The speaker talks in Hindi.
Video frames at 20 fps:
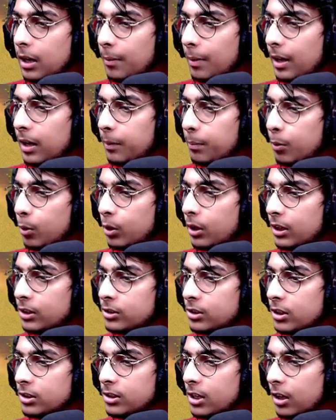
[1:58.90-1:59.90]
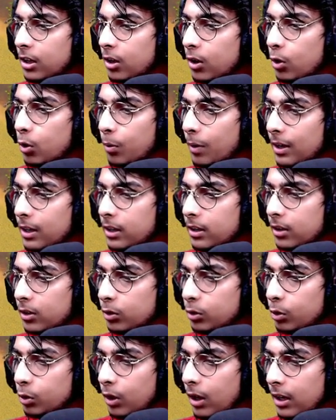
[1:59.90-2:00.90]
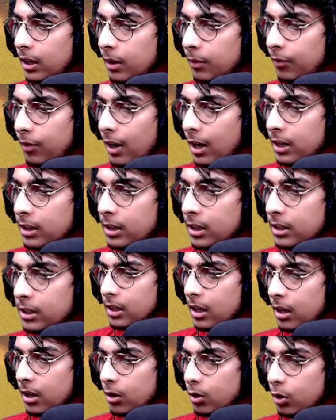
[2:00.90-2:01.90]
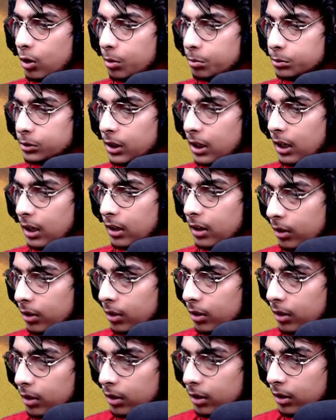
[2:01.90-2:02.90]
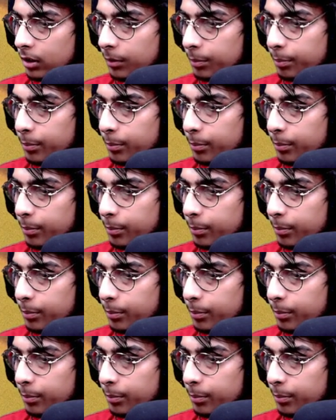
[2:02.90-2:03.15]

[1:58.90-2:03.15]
भाई प्रोटेस्टर चेक करो भाई तो यार ये फाइन दे यार इन्होंने मुझे यार आ,